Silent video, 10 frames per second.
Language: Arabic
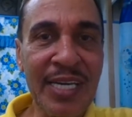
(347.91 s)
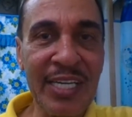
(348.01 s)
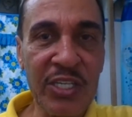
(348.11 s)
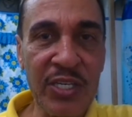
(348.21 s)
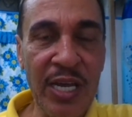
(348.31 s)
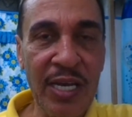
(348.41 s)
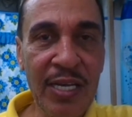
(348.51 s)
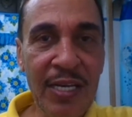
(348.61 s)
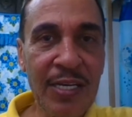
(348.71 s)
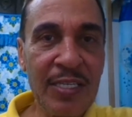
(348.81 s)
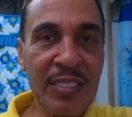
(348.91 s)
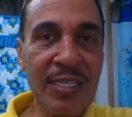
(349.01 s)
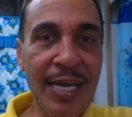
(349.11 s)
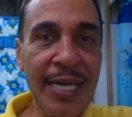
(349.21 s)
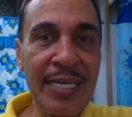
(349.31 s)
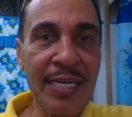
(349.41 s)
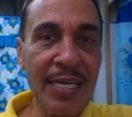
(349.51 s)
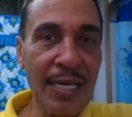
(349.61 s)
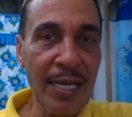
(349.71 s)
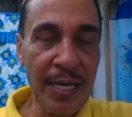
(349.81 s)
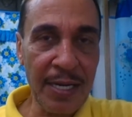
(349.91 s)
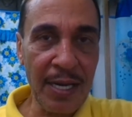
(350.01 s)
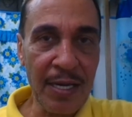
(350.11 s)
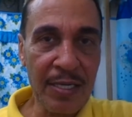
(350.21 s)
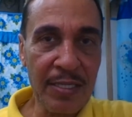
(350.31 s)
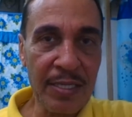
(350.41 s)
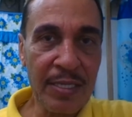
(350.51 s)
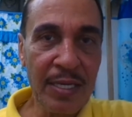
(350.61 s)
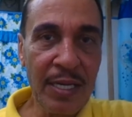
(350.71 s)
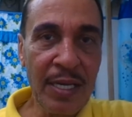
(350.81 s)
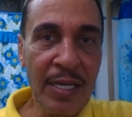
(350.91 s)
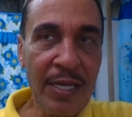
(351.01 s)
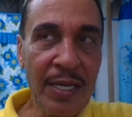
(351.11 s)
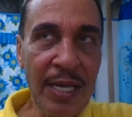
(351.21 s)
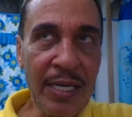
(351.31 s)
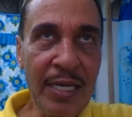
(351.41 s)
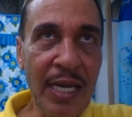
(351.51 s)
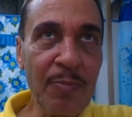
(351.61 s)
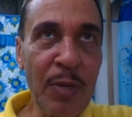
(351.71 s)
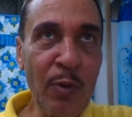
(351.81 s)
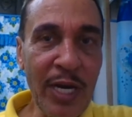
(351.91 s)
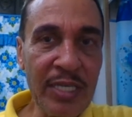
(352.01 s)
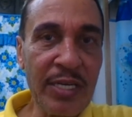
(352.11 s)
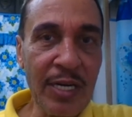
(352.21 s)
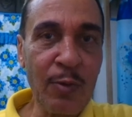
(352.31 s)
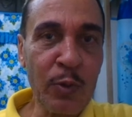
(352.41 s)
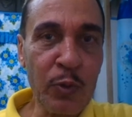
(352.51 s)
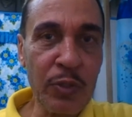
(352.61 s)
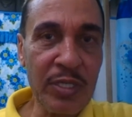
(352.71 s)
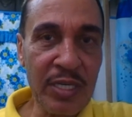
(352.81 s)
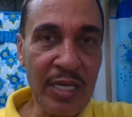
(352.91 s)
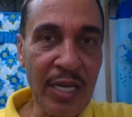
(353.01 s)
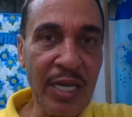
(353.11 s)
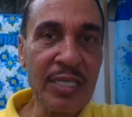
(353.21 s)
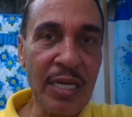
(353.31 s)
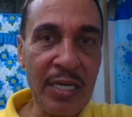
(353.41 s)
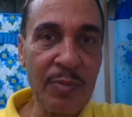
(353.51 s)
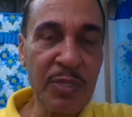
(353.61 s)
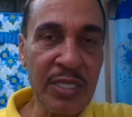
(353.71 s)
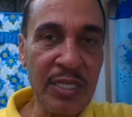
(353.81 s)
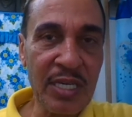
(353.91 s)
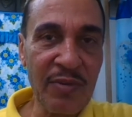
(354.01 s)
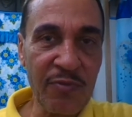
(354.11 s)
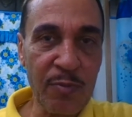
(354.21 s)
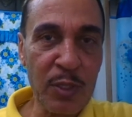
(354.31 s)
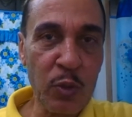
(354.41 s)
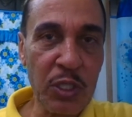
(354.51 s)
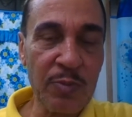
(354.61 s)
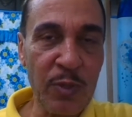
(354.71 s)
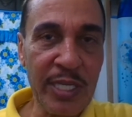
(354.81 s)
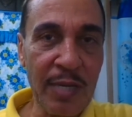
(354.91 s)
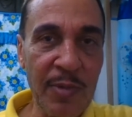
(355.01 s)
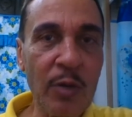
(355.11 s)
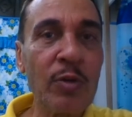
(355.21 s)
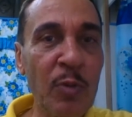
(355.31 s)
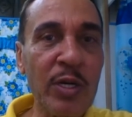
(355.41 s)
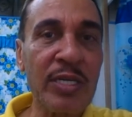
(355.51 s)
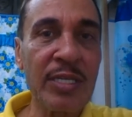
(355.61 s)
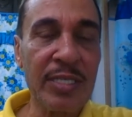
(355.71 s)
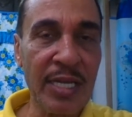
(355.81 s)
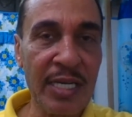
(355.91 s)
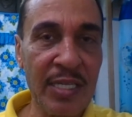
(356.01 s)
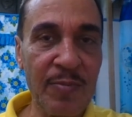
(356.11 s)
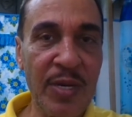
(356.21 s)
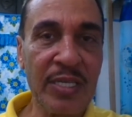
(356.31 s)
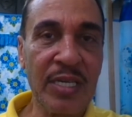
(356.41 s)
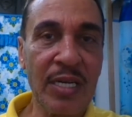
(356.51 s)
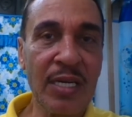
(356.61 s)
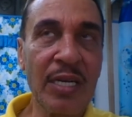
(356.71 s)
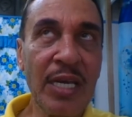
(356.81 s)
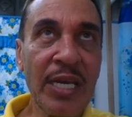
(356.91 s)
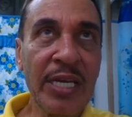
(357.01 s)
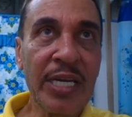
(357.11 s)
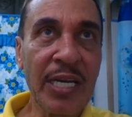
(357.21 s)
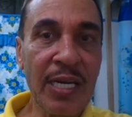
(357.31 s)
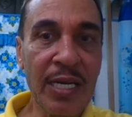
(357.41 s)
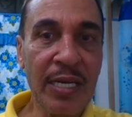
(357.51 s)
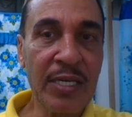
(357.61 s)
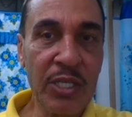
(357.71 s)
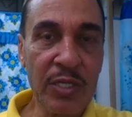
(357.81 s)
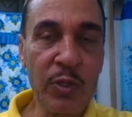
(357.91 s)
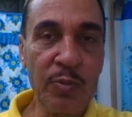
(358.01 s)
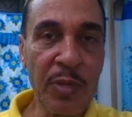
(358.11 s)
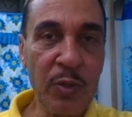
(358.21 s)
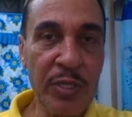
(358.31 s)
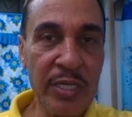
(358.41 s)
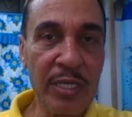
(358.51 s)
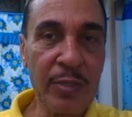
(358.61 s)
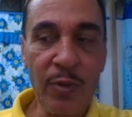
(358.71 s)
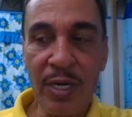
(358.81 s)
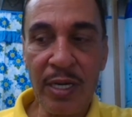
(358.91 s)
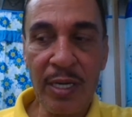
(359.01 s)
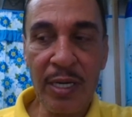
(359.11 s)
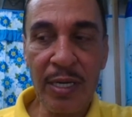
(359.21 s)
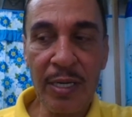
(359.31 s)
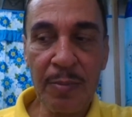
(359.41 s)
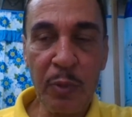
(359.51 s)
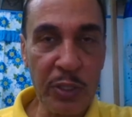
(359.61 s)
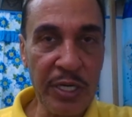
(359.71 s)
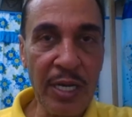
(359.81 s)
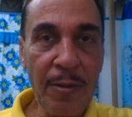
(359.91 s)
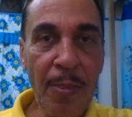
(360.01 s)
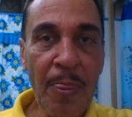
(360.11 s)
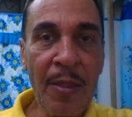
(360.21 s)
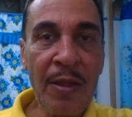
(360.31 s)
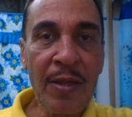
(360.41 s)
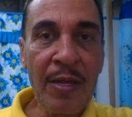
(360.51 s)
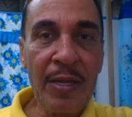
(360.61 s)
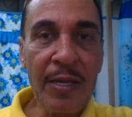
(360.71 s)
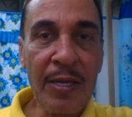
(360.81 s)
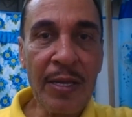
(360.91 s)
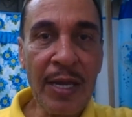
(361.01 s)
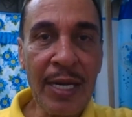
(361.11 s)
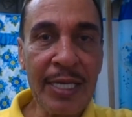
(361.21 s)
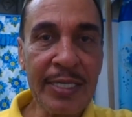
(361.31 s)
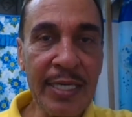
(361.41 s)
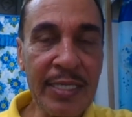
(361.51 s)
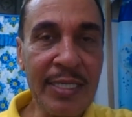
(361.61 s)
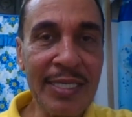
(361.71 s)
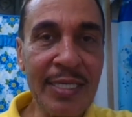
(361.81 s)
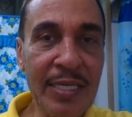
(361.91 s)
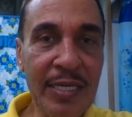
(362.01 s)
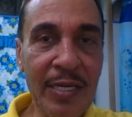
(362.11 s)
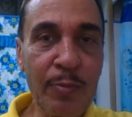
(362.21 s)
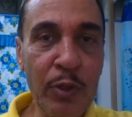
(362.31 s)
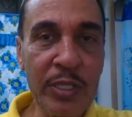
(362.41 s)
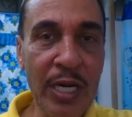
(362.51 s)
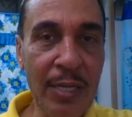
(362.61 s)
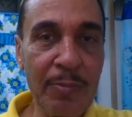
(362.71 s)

خشنه تهيج الجرح اكتر لكن لما الواحد رجله تكون خلاص قربت تخف وما تكونش ملتهبه قوي ممكن يستخدم هذا الجنسون باودر ديت ولا البودره آه، على اساس آه، البودره